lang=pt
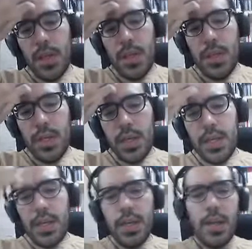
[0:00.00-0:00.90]
E
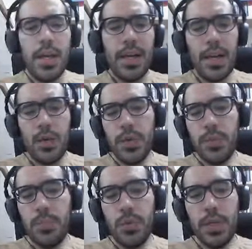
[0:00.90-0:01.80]
aqui é aquela
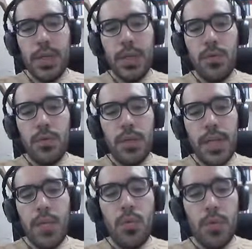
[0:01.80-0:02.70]
coisa, por que, que eu,
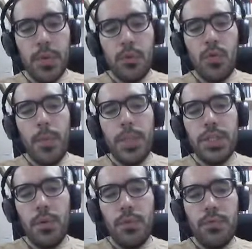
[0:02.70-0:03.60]
eu pessoalmente
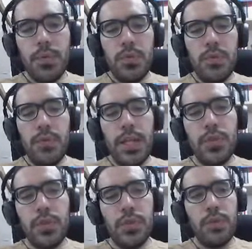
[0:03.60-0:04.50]
não invisto em varejo? Né?